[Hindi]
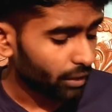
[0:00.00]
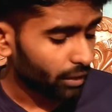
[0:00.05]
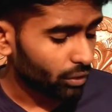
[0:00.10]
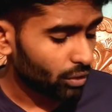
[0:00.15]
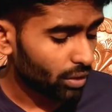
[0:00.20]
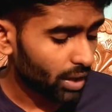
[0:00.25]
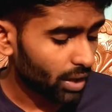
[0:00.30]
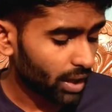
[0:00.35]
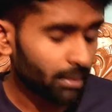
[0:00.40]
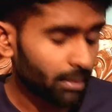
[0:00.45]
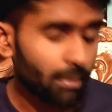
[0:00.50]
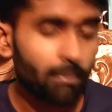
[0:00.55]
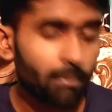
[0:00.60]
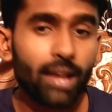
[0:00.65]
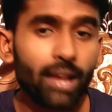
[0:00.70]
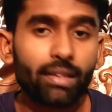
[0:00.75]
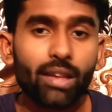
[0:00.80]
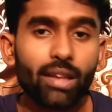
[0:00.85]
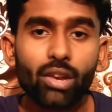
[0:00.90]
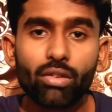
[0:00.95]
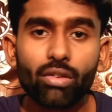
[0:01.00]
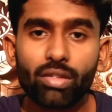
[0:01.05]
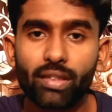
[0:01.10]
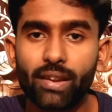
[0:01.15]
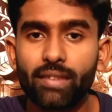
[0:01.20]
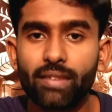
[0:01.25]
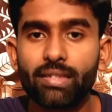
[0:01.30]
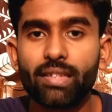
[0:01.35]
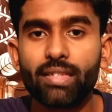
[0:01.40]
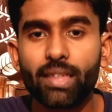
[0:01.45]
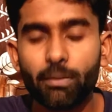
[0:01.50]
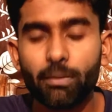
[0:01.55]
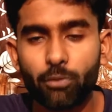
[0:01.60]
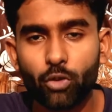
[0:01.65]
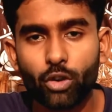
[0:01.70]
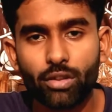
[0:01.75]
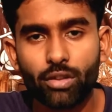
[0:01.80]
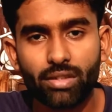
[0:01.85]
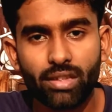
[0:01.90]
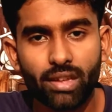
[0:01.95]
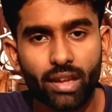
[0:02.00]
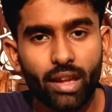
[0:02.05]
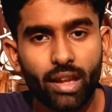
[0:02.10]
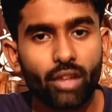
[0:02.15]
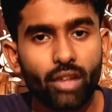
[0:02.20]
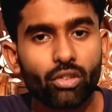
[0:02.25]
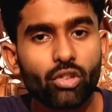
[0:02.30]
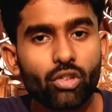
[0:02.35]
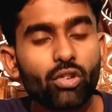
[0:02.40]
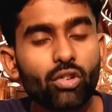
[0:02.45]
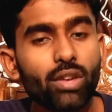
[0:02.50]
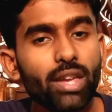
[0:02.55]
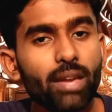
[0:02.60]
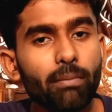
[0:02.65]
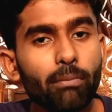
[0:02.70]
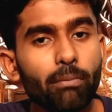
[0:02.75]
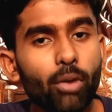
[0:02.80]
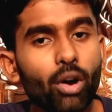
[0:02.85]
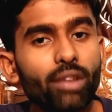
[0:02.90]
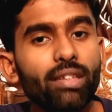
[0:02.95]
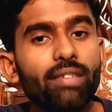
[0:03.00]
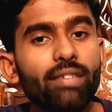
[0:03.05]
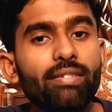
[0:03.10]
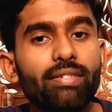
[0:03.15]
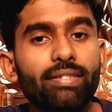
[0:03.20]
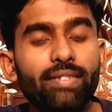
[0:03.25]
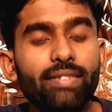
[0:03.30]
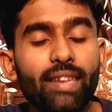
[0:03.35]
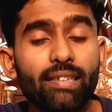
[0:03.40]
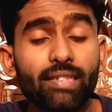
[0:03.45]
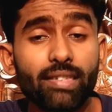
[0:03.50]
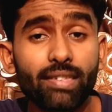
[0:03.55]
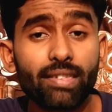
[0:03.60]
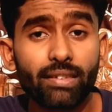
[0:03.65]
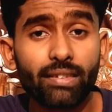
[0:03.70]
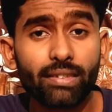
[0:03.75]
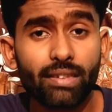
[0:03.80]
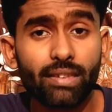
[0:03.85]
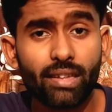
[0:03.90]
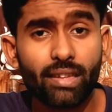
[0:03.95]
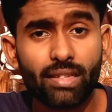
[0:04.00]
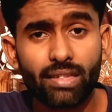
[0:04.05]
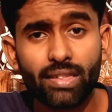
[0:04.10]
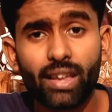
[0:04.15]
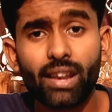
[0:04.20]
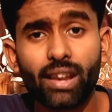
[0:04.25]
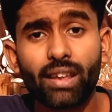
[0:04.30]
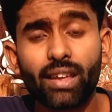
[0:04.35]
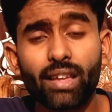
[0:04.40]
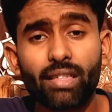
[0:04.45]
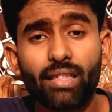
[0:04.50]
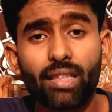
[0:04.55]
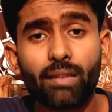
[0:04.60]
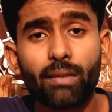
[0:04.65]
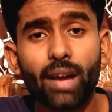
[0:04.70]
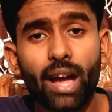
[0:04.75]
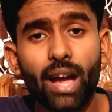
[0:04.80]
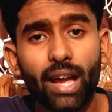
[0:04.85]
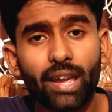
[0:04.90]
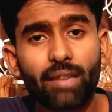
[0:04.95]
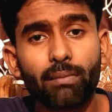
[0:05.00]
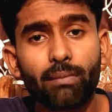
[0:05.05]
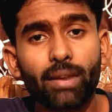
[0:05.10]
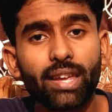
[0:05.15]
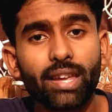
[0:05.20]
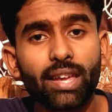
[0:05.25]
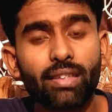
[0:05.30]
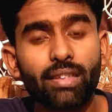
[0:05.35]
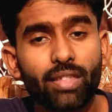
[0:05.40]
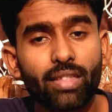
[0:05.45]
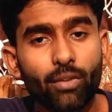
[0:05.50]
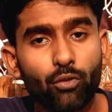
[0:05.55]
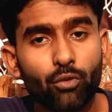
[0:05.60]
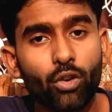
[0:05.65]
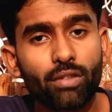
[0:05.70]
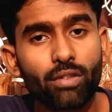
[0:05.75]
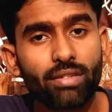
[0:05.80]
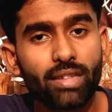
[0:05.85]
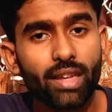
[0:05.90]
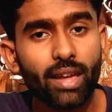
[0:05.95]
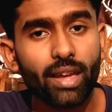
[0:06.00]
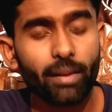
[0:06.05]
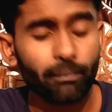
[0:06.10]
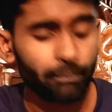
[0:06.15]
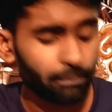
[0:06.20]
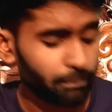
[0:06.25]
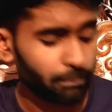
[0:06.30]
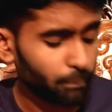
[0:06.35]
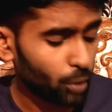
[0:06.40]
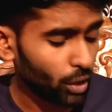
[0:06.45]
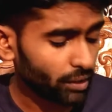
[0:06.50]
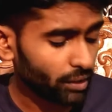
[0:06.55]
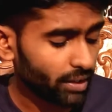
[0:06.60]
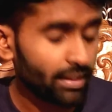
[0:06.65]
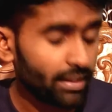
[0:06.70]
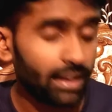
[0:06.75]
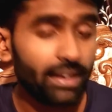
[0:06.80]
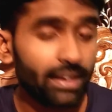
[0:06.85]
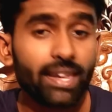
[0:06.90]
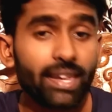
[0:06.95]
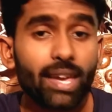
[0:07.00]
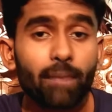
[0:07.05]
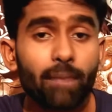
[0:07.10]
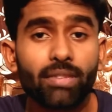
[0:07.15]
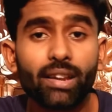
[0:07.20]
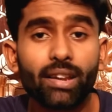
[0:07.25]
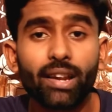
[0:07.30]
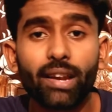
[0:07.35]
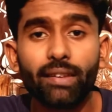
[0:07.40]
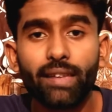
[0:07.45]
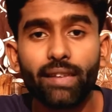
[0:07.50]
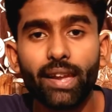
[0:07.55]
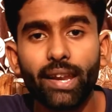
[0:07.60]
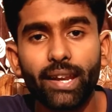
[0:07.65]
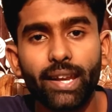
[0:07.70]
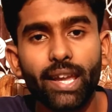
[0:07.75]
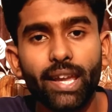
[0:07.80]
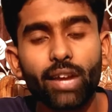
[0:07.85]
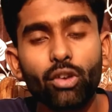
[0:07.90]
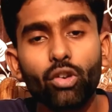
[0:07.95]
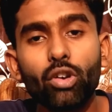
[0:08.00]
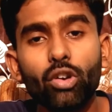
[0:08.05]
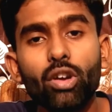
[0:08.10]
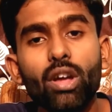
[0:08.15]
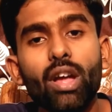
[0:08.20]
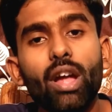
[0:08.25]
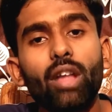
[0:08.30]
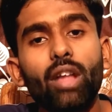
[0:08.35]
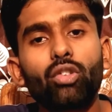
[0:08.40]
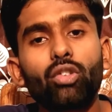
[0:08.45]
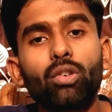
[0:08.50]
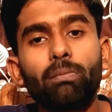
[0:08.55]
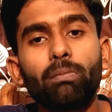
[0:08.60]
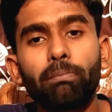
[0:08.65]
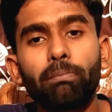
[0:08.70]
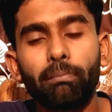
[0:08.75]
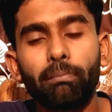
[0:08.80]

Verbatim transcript: तो अगर मैं बात करूँ थ्री जी से फोर जी तो ये बहुत ही तेजी तेजी तरीके से आगे बढ़ गया जैसे फोर जी है बहुत ही जल्दी कैप्चर कर दिया इंडिया को तो